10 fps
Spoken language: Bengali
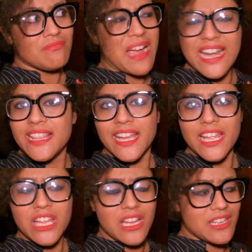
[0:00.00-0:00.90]
বাইরে
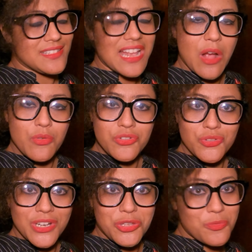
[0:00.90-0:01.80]
থেকে সাউন্ড
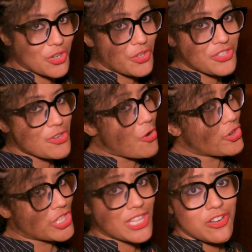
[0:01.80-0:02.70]
শুনে তো মনে হচ্ছে
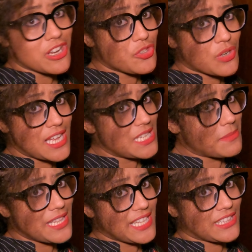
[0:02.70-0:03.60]
অসাধারণ কিছু কাজ
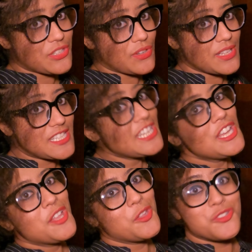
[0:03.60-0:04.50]
আমরা দেখতে চলেছি
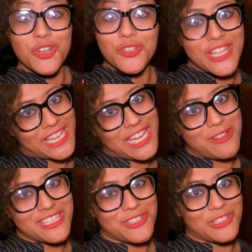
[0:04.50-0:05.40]
তো চলো দেখে
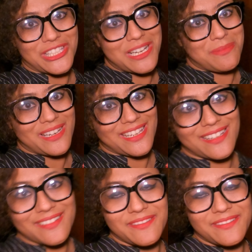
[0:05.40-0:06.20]
নেওয়া যাক কথা না বাড়িয়ে